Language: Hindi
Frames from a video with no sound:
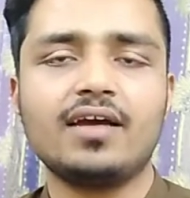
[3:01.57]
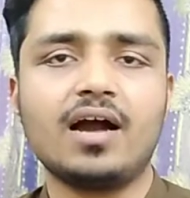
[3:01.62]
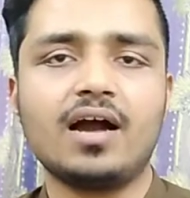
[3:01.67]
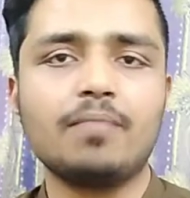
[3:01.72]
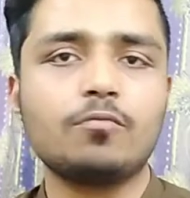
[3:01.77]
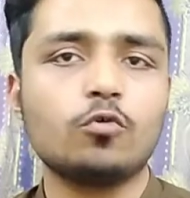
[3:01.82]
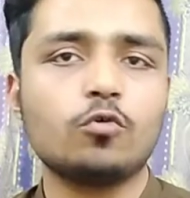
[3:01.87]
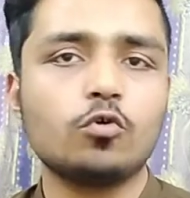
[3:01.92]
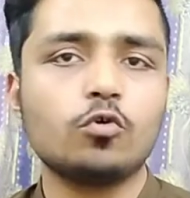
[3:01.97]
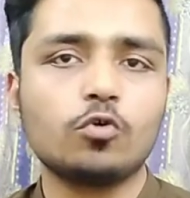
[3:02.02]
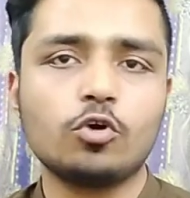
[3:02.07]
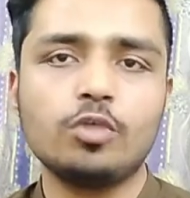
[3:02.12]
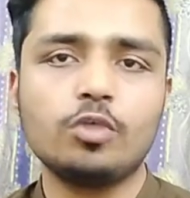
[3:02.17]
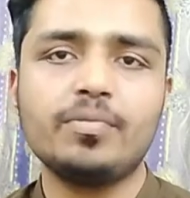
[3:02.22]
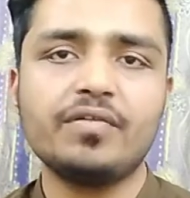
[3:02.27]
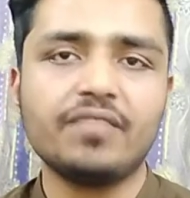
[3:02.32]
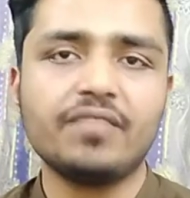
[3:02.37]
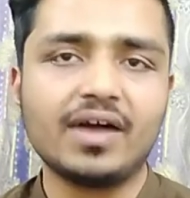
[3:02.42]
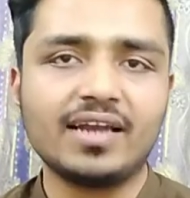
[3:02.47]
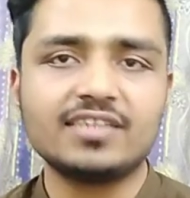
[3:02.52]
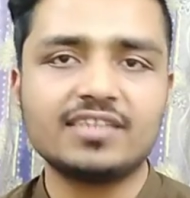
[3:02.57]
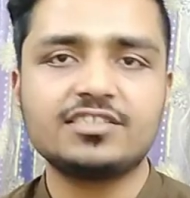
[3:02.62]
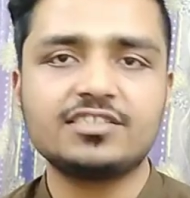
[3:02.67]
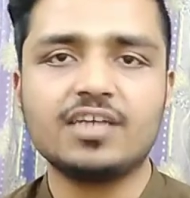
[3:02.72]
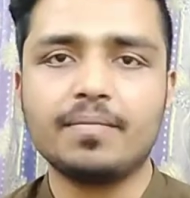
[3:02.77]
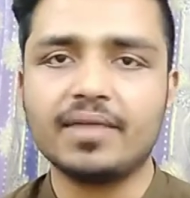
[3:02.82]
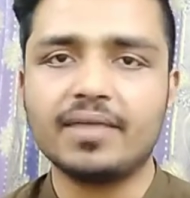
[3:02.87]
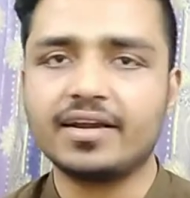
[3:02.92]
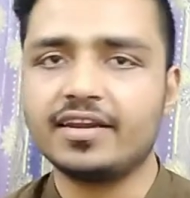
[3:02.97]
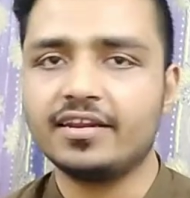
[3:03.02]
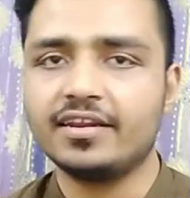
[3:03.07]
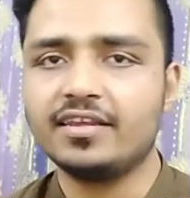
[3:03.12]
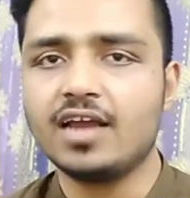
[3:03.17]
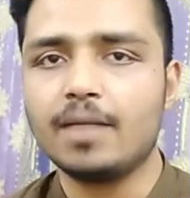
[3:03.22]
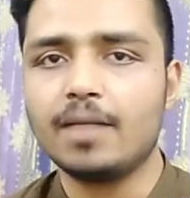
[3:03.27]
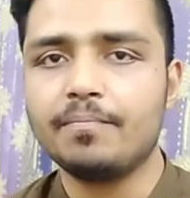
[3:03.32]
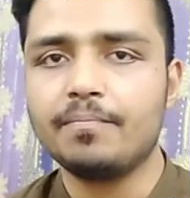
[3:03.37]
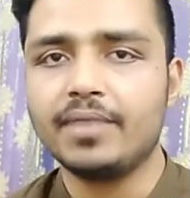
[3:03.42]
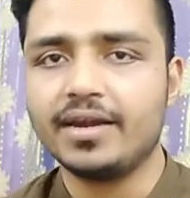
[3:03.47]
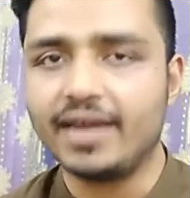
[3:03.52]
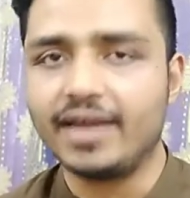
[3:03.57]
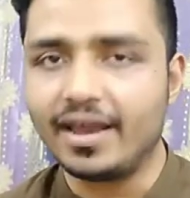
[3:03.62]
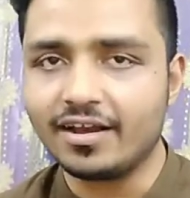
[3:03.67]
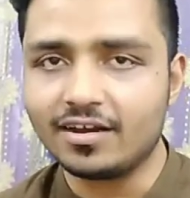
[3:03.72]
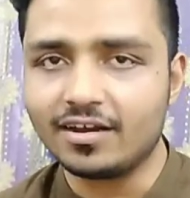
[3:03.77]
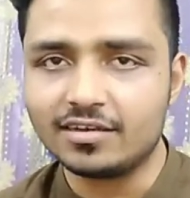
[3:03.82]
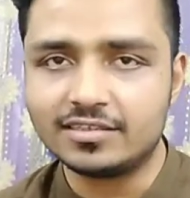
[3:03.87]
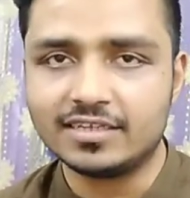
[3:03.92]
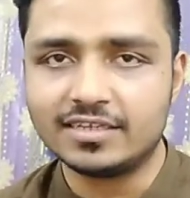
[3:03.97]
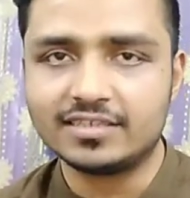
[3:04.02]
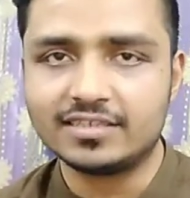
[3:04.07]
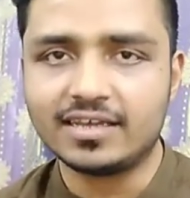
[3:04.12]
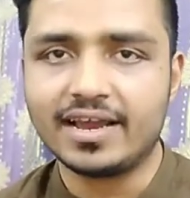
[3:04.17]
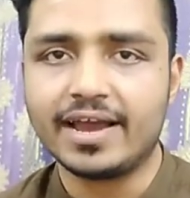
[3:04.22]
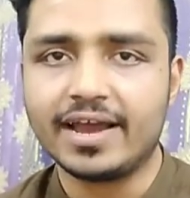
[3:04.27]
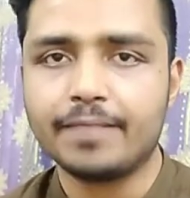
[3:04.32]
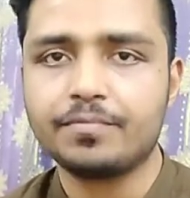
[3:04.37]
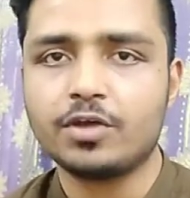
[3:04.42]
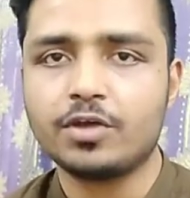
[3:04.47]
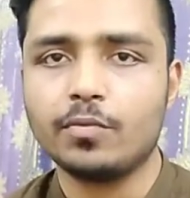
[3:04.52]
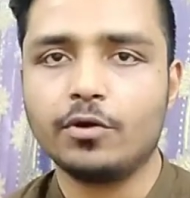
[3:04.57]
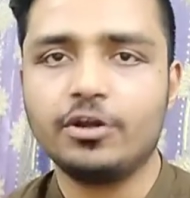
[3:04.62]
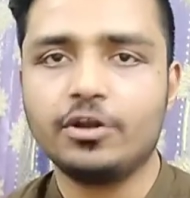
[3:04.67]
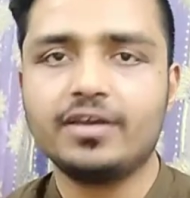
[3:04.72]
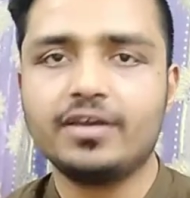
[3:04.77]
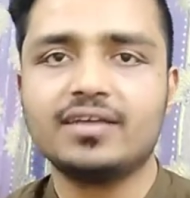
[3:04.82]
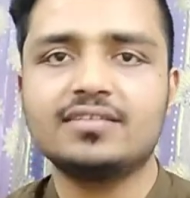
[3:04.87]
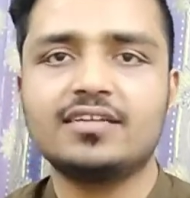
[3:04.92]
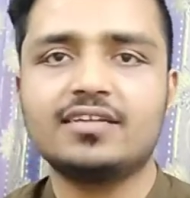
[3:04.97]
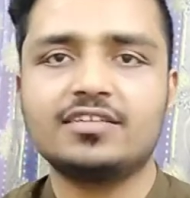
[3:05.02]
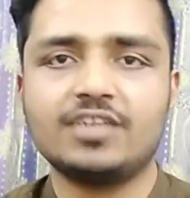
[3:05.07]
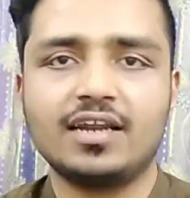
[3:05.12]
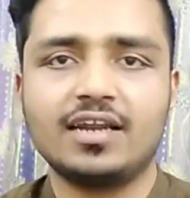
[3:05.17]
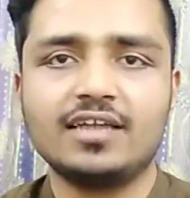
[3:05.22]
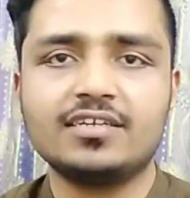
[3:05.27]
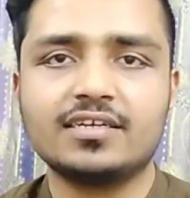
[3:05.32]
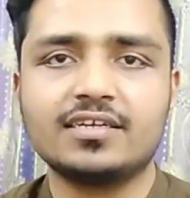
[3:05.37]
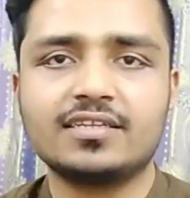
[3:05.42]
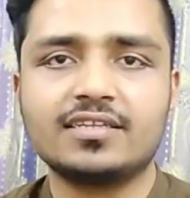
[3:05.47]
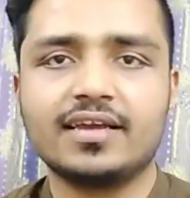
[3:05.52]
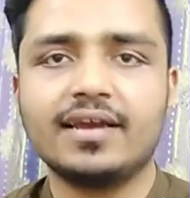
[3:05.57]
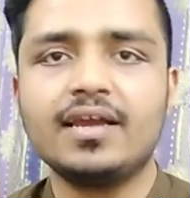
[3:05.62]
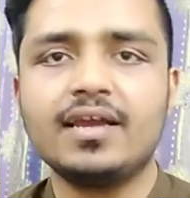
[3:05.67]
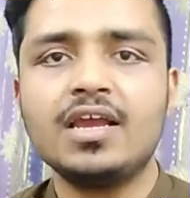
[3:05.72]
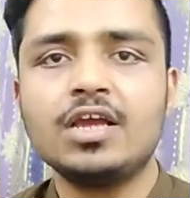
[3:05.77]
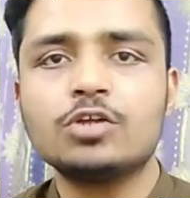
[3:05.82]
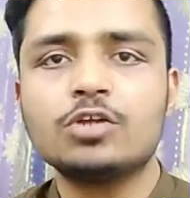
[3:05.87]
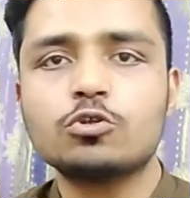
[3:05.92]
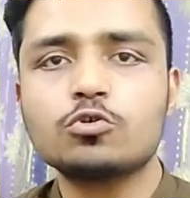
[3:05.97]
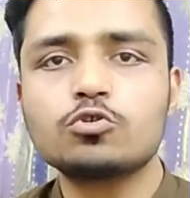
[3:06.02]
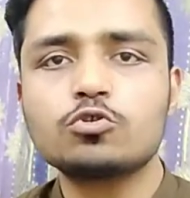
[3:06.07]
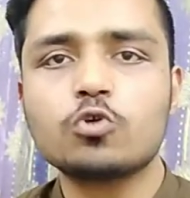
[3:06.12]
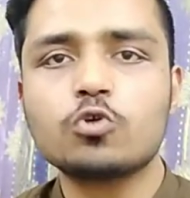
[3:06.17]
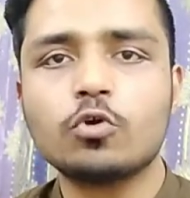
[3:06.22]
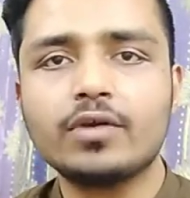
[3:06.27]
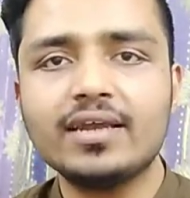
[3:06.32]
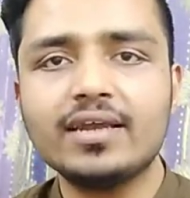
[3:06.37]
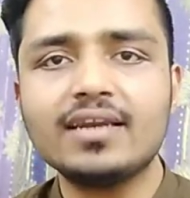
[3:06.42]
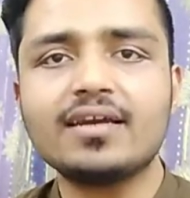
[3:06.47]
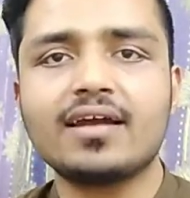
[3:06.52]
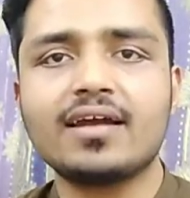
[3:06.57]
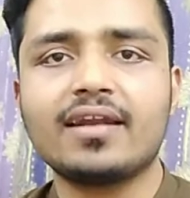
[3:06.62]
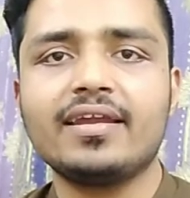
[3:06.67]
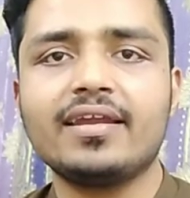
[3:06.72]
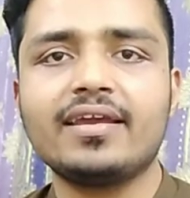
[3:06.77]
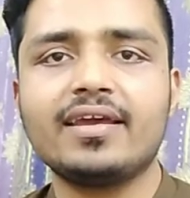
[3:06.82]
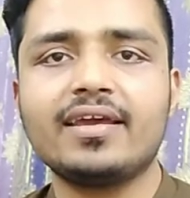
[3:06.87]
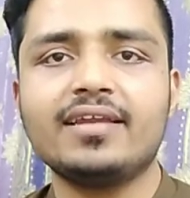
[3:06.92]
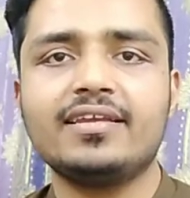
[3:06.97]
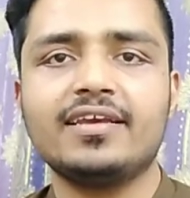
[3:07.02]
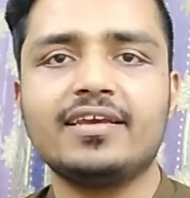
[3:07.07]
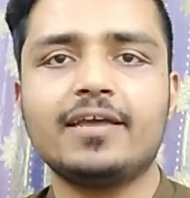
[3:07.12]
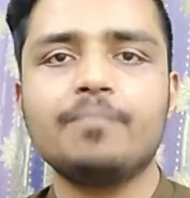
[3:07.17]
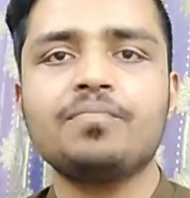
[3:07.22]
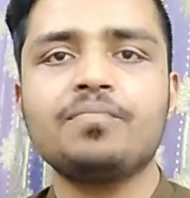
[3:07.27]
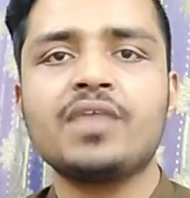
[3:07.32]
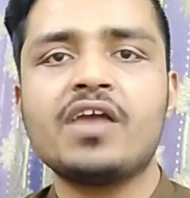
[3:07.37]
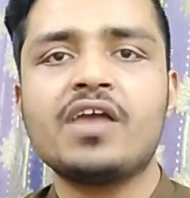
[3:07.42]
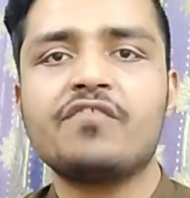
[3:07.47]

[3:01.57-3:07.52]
आपको कोई भी वायरस या बैक्टीरिया आप पे अटैक कर देता है आपकी बॉडी के अंदर चला जाता है तो उसको किल करने के लिए